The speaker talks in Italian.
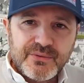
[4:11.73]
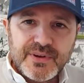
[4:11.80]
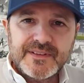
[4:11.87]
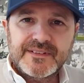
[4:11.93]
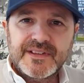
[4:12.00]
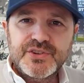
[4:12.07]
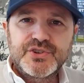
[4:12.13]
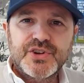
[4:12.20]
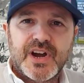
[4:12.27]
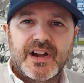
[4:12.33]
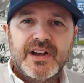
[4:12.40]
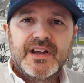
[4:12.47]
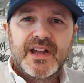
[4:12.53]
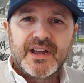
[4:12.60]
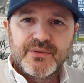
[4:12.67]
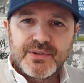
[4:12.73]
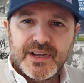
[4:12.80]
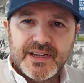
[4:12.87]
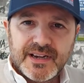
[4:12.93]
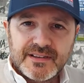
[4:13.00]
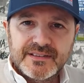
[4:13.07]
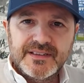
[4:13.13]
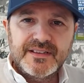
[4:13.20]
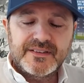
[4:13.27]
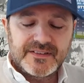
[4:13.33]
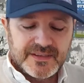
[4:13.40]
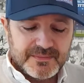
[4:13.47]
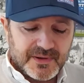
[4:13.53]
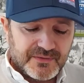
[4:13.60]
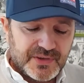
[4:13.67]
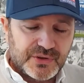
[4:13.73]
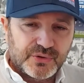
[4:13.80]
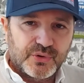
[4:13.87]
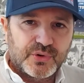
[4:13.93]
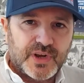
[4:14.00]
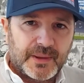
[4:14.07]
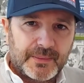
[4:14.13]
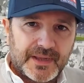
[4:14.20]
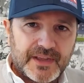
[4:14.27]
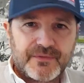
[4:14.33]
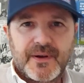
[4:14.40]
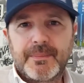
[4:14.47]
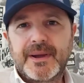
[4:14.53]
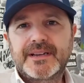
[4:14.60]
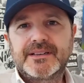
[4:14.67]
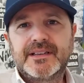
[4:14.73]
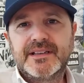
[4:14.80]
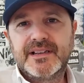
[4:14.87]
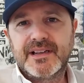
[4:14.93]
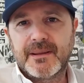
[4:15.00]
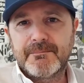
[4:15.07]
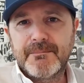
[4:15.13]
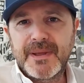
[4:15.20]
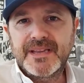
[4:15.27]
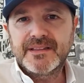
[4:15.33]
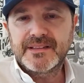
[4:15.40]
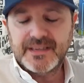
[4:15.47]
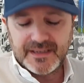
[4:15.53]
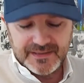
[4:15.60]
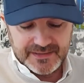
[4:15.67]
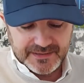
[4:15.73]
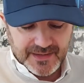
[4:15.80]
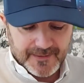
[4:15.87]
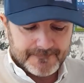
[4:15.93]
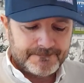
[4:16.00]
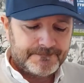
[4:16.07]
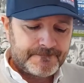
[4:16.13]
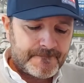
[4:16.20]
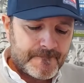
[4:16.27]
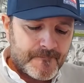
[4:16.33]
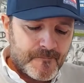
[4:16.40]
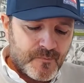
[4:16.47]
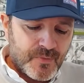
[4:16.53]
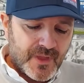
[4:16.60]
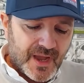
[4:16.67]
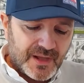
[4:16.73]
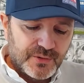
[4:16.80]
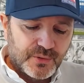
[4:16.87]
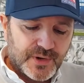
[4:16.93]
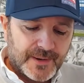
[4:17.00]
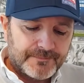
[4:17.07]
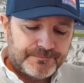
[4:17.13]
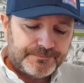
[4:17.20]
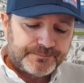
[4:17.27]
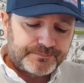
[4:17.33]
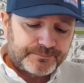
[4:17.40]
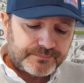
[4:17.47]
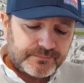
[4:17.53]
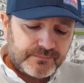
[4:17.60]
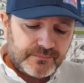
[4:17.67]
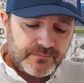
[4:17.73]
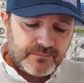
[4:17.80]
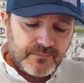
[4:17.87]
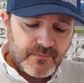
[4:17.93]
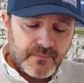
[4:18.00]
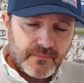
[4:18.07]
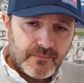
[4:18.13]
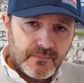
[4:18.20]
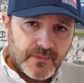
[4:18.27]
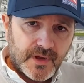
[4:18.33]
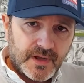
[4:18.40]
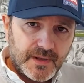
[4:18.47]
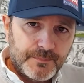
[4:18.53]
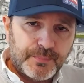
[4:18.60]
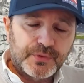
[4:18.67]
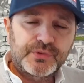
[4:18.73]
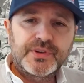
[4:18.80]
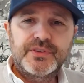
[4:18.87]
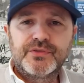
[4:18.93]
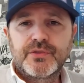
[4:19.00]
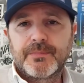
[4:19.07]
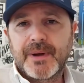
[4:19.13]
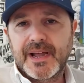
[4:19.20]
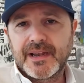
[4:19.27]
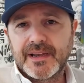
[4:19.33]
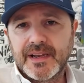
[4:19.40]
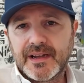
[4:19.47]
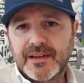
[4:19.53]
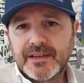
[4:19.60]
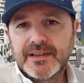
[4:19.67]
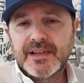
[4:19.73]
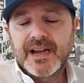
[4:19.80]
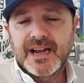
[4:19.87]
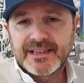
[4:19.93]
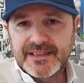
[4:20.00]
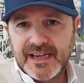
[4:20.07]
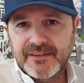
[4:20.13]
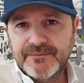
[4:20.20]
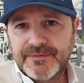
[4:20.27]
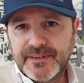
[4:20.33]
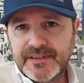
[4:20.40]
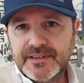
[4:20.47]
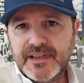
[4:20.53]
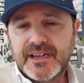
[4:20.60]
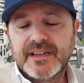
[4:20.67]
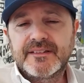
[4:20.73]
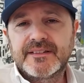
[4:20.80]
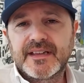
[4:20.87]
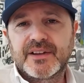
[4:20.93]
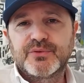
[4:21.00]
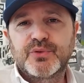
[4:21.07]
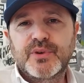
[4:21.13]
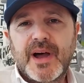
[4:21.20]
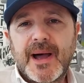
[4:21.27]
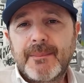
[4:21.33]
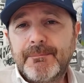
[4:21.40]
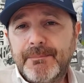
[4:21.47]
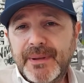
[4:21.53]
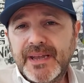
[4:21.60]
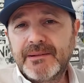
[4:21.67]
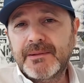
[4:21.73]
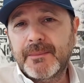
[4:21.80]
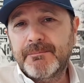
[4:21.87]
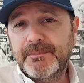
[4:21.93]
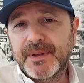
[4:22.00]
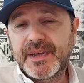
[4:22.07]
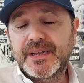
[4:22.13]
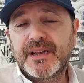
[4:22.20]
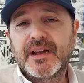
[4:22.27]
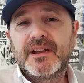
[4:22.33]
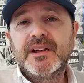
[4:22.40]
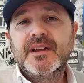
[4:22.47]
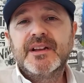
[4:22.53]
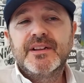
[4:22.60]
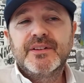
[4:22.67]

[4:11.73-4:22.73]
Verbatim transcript: e questa già è una grandissima vittoria perché fa parte della mentalità. Allora, il possesso palla ad Anfield è stato appena appena